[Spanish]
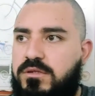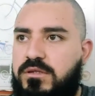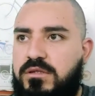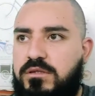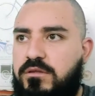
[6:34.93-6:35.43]

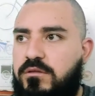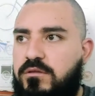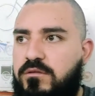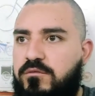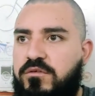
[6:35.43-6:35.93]

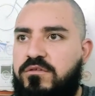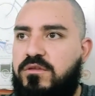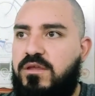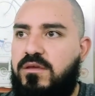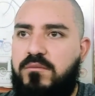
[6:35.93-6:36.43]
y
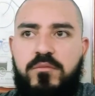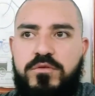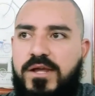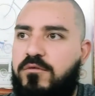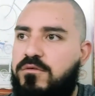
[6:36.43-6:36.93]
fuiste bien
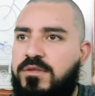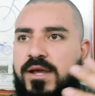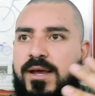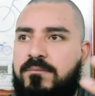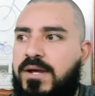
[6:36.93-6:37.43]
buena
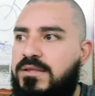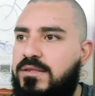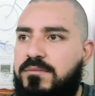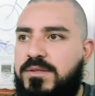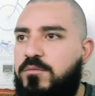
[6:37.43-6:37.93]
onda,
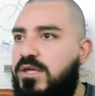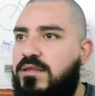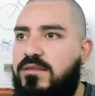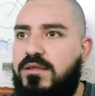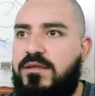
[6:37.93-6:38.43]
amante,
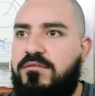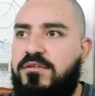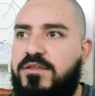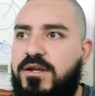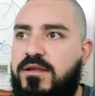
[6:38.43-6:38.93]
benevolente,
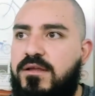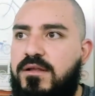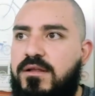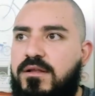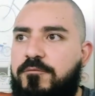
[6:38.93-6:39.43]
etc.
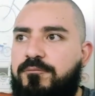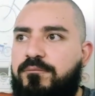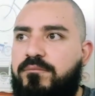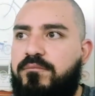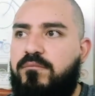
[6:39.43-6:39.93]

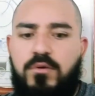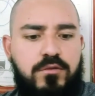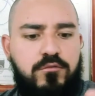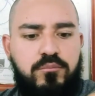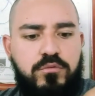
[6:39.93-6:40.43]

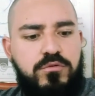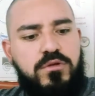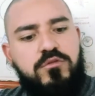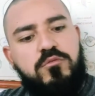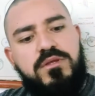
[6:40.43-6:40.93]
Pero en un
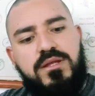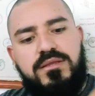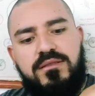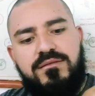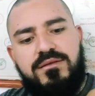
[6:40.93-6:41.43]
punto de tu
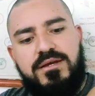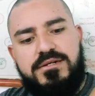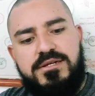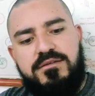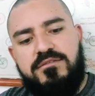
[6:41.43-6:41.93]
vida te
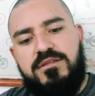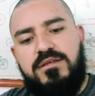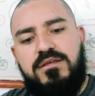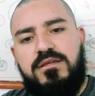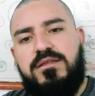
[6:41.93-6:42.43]

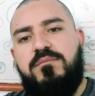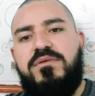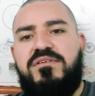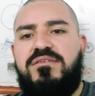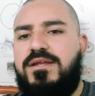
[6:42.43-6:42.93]
descarriaste y te
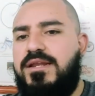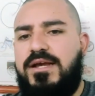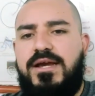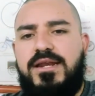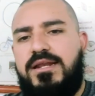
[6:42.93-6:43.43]
empezaste a
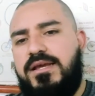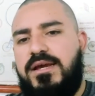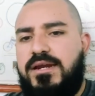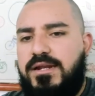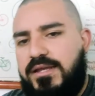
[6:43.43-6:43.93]
alejar,
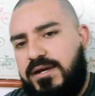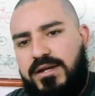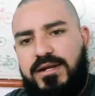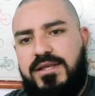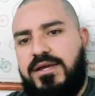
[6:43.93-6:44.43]
alejar,
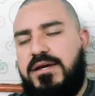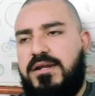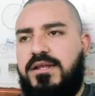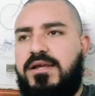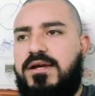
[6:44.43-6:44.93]
alejar,
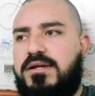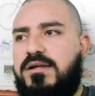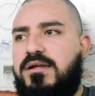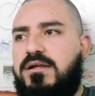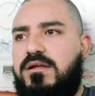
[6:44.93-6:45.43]
alejar,
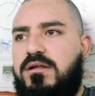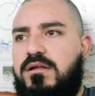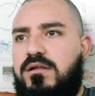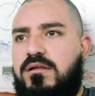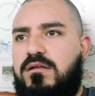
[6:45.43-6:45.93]
alejar.
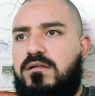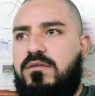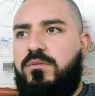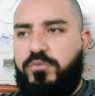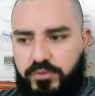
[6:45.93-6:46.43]

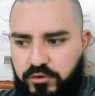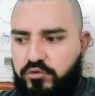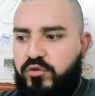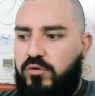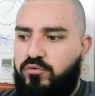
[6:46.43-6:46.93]

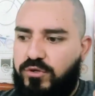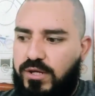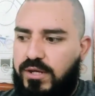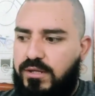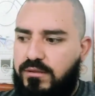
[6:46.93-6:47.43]
Dios te
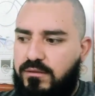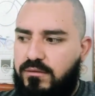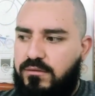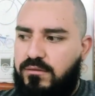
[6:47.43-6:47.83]
juzgará